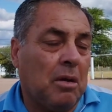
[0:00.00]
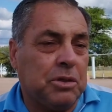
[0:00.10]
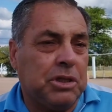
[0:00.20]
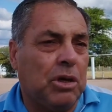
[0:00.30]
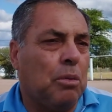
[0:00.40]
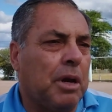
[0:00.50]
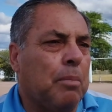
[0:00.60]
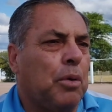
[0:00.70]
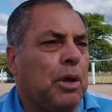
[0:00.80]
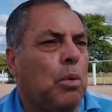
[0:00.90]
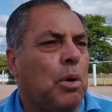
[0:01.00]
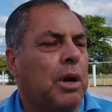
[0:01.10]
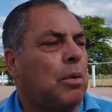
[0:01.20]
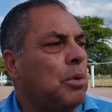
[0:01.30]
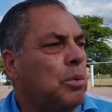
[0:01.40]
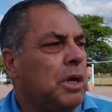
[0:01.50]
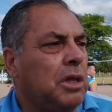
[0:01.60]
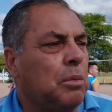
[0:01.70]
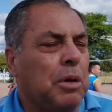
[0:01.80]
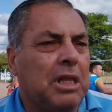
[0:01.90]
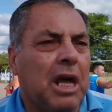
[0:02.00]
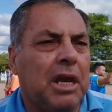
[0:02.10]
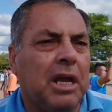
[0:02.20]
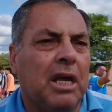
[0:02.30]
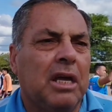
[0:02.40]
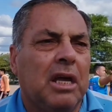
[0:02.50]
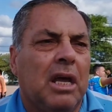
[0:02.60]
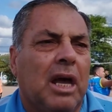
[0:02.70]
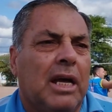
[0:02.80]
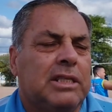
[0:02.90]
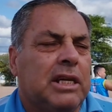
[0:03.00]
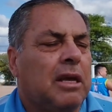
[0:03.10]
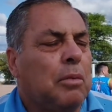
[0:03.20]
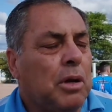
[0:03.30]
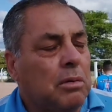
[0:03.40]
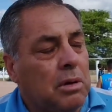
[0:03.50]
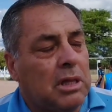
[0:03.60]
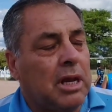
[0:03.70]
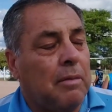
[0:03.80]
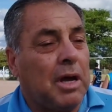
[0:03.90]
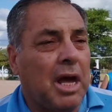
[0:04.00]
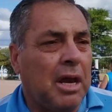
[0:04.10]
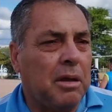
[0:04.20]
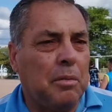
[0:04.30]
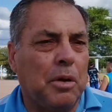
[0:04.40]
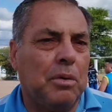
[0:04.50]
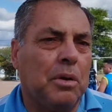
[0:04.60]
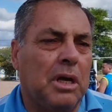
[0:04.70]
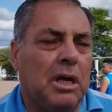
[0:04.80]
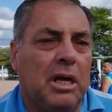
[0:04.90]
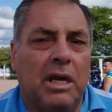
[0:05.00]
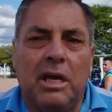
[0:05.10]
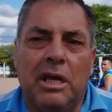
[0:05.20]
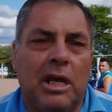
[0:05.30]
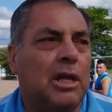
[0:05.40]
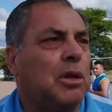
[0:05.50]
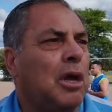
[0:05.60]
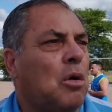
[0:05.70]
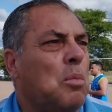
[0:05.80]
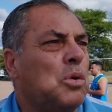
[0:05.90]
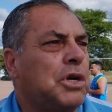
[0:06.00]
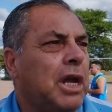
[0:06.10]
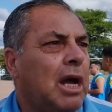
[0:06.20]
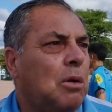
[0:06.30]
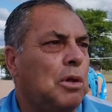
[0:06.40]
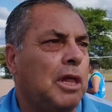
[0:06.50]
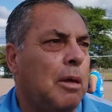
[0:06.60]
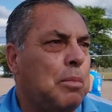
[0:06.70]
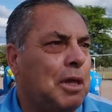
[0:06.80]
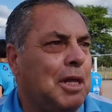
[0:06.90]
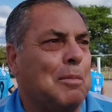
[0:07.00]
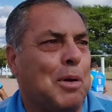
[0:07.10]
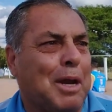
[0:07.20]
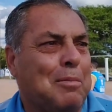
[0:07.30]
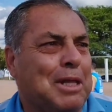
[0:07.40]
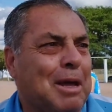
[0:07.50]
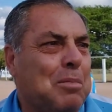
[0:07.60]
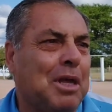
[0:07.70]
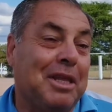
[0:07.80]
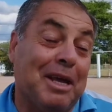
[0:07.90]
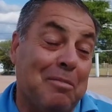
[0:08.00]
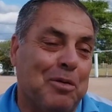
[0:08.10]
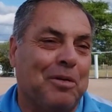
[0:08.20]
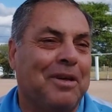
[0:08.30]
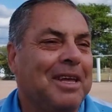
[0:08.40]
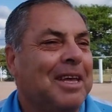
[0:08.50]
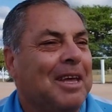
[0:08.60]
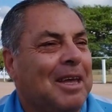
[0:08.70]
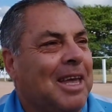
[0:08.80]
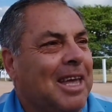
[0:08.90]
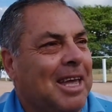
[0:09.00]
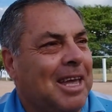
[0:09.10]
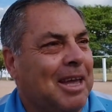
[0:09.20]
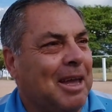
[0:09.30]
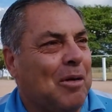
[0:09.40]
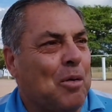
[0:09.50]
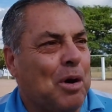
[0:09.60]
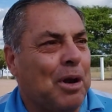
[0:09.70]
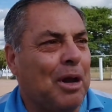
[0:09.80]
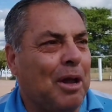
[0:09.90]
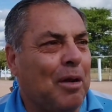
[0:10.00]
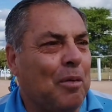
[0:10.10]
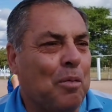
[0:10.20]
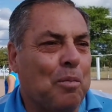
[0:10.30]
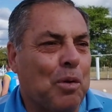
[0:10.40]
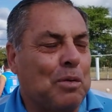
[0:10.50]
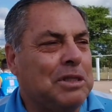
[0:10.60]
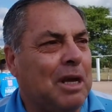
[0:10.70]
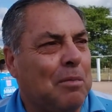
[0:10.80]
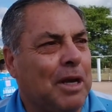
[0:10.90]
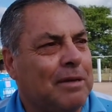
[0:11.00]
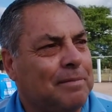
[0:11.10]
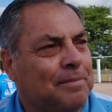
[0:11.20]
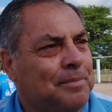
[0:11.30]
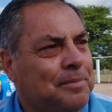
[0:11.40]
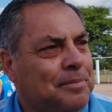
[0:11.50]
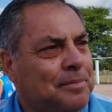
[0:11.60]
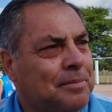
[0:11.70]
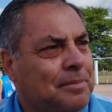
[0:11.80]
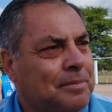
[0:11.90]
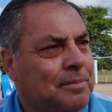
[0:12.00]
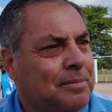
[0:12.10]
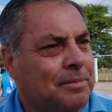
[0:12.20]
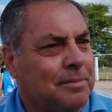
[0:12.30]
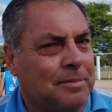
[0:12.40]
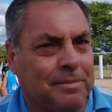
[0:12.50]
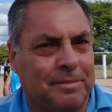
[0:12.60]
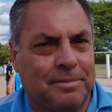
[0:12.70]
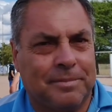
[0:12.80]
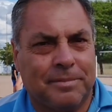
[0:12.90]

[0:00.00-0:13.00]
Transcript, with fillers: los chicos van a poder jugar con una indumentaria. Así que bueno, trabajar y bueno, y este es como un regalo de despedida para mí también, digamos, eh, jugar eh, un provincial más. Gracias.